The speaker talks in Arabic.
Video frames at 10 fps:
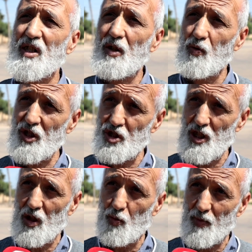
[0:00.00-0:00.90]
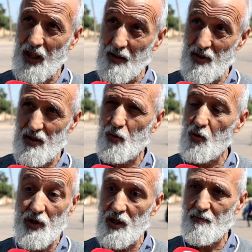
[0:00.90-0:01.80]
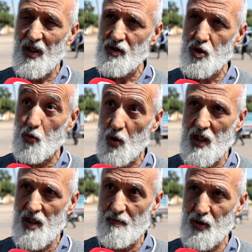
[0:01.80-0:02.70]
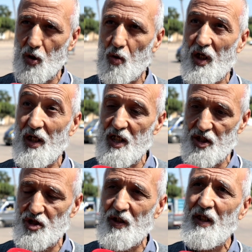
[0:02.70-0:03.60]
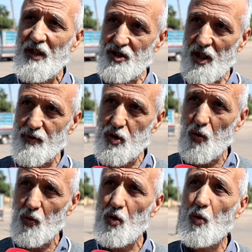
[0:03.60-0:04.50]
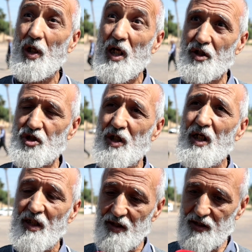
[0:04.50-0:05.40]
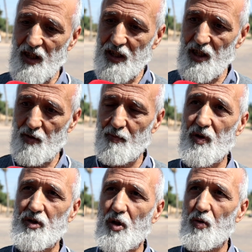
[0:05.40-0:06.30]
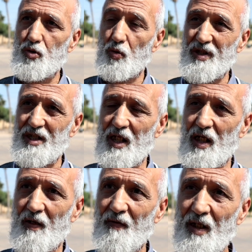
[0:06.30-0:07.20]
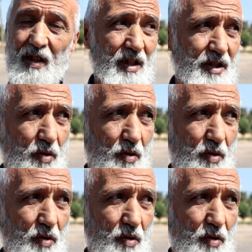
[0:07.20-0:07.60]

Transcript: كانوا كيشتغلوا من قبل وعلي ما السؤال المطروح علاش تحبسوا وعلاش درت لهم 30 تيان لي